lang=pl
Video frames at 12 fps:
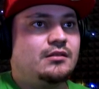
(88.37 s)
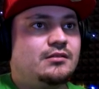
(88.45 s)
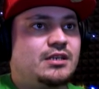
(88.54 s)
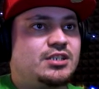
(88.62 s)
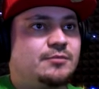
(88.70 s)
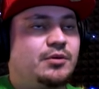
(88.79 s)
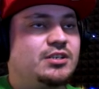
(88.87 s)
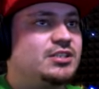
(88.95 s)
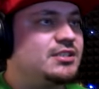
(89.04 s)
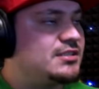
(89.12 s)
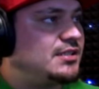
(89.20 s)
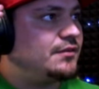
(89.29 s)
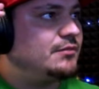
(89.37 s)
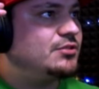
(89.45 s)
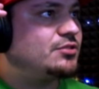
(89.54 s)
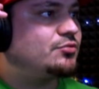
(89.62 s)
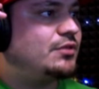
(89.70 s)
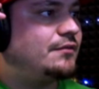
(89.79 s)
Ja się boję, że za chwilę
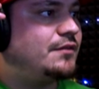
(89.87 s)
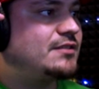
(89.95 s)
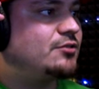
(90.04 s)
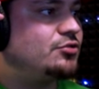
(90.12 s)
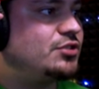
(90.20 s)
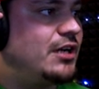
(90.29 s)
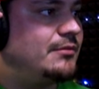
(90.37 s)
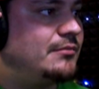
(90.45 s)
coś tutaj wyskoczy, a ja